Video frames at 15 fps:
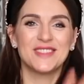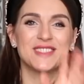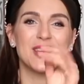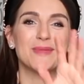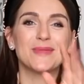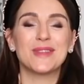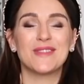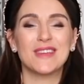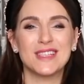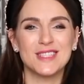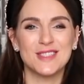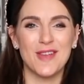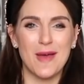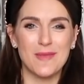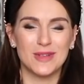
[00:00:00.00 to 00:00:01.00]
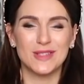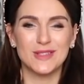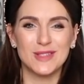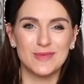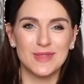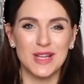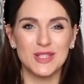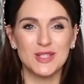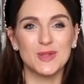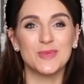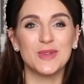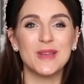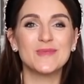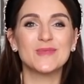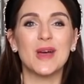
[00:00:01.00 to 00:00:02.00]
Всем привет, с вами Люда Блаш
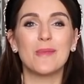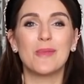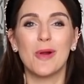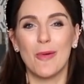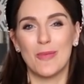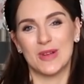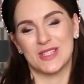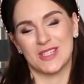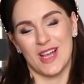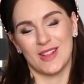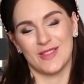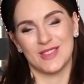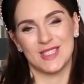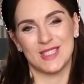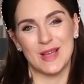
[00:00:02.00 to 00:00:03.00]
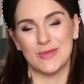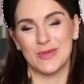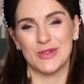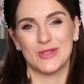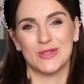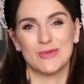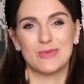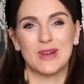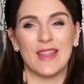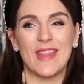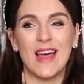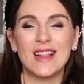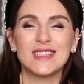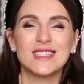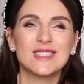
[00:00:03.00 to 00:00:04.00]
Суприм, добро пожаловать на мой YouTube
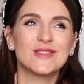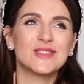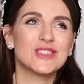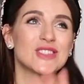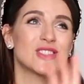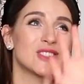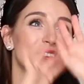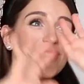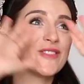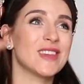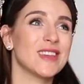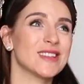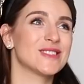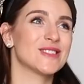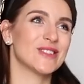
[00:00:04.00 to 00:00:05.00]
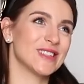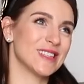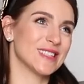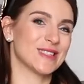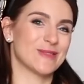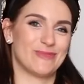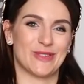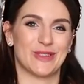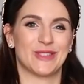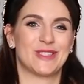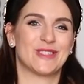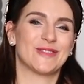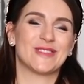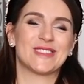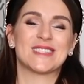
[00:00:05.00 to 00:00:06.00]
канал, и сегодняшнее видео это
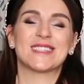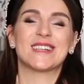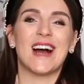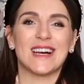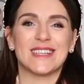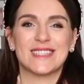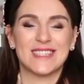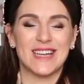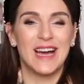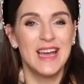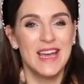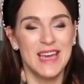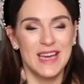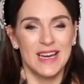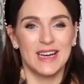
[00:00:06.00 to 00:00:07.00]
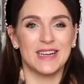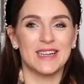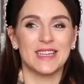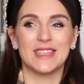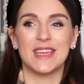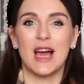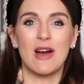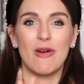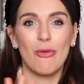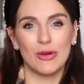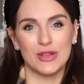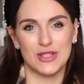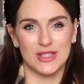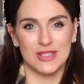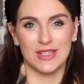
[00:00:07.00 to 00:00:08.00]
просто сказка. Э, я
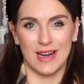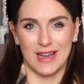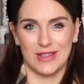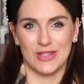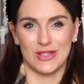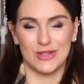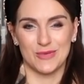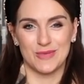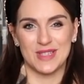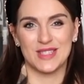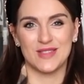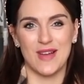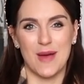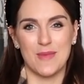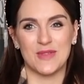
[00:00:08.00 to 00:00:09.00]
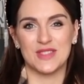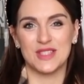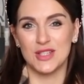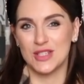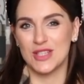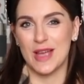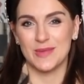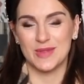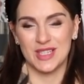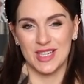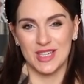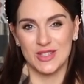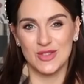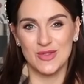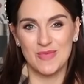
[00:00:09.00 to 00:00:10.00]
очень рада, что мы с вами встречаемся
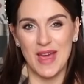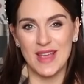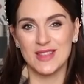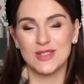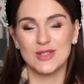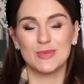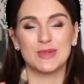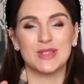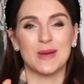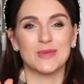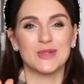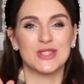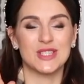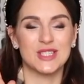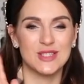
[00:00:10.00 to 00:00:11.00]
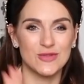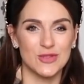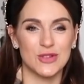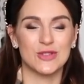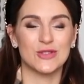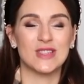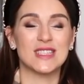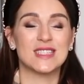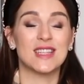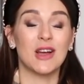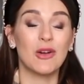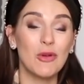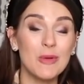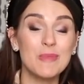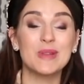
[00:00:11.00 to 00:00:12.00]
каждую пятницу, потому что сегодня у нас
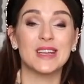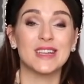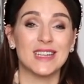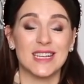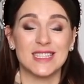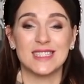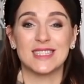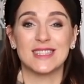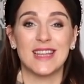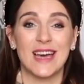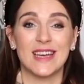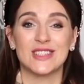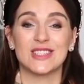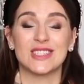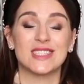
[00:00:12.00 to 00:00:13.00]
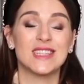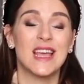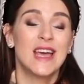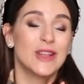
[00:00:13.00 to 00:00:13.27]
такой прекрасный дайджест.